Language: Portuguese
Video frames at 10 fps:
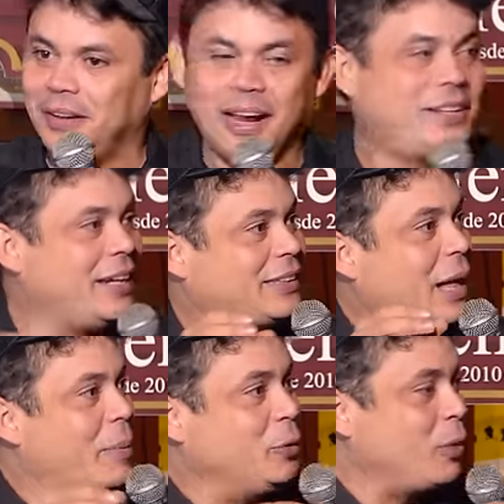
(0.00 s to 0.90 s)
Ele já
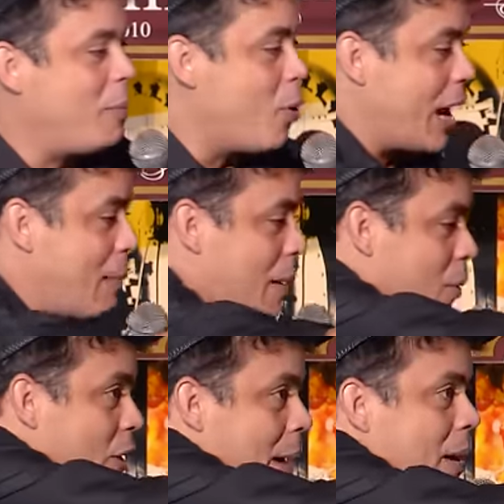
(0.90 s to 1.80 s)
tá abrindo tua boca, acaba a
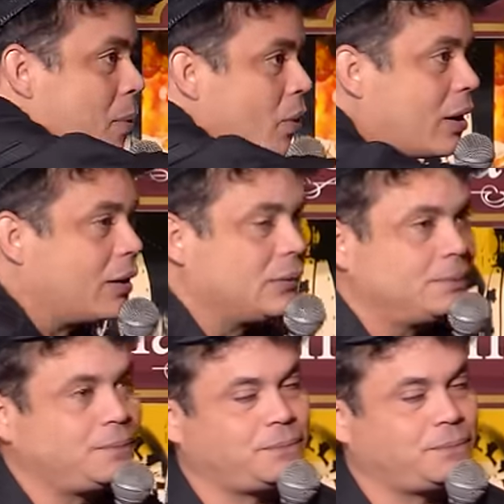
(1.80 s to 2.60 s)
boca, acaba a boca.